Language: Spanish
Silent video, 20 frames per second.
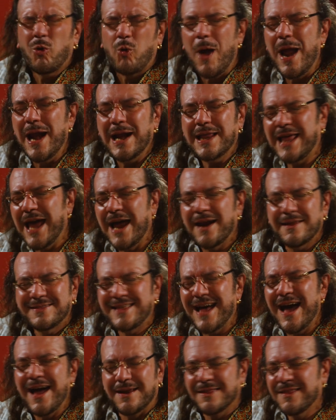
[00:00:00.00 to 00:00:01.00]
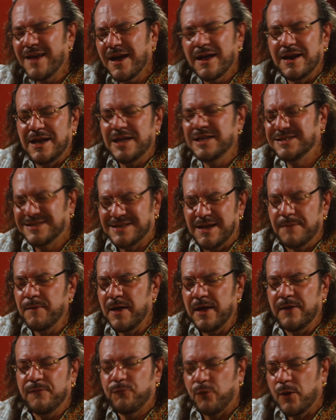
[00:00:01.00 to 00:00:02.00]
cualquier tarde gris se
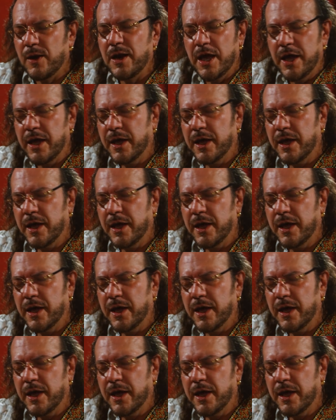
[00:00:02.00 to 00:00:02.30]
me fue